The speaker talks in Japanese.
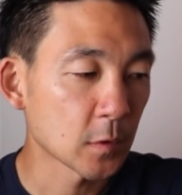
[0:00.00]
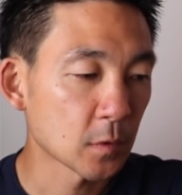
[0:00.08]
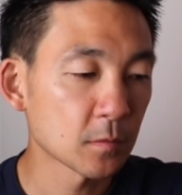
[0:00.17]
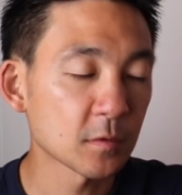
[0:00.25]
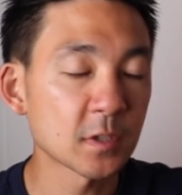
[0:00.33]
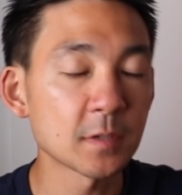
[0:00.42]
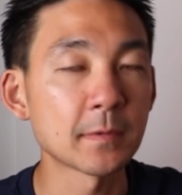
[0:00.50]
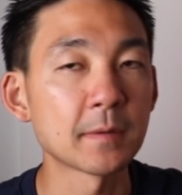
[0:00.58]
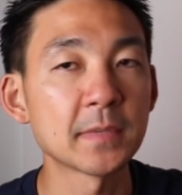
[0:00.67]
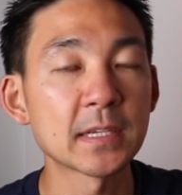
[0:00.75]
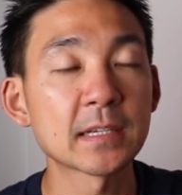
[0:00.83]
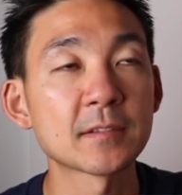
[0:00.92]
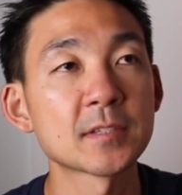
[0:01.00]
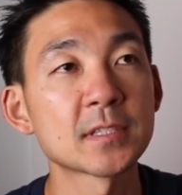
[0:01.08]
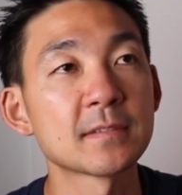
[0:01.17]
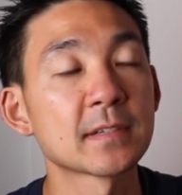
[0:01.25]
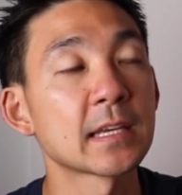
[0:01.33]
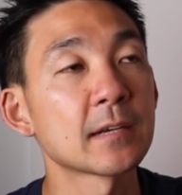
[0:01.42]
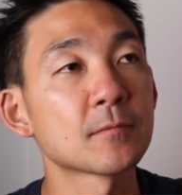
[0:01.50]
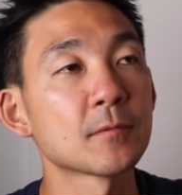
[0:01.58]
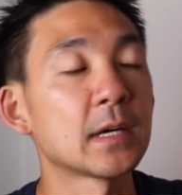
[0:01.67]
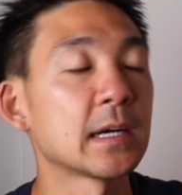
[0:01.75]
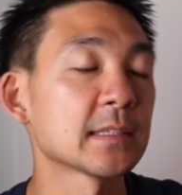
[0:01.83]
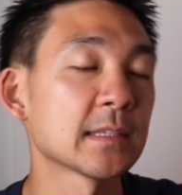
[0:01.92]
本当に今アメリカとしては結
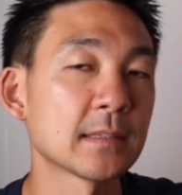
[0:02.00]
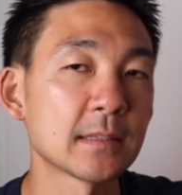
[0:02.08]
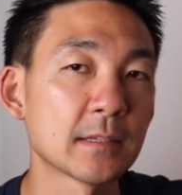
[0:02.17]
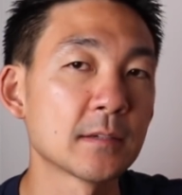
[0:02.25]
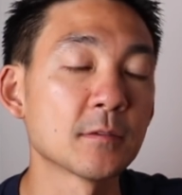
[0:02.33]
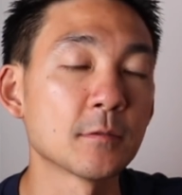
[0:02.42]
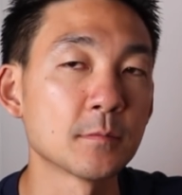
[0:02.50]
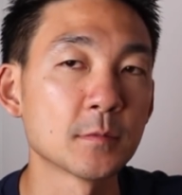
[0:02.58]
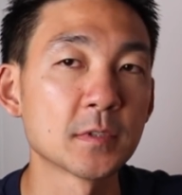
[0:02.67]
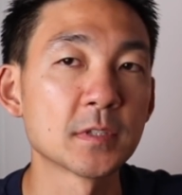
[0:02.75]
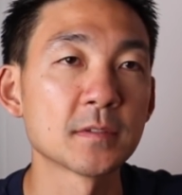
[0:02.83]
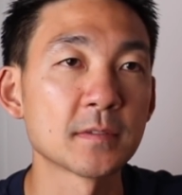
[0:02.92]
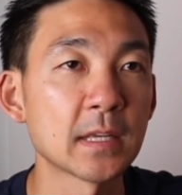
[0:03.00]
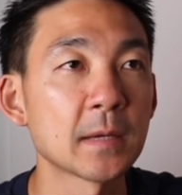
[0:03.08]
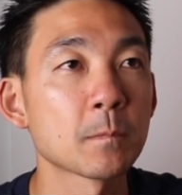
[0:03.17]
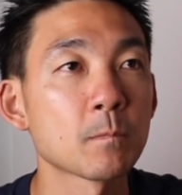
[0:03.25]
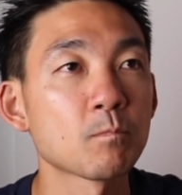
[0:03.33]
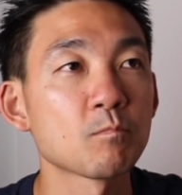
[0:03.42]
構焦ってると思うんですよね。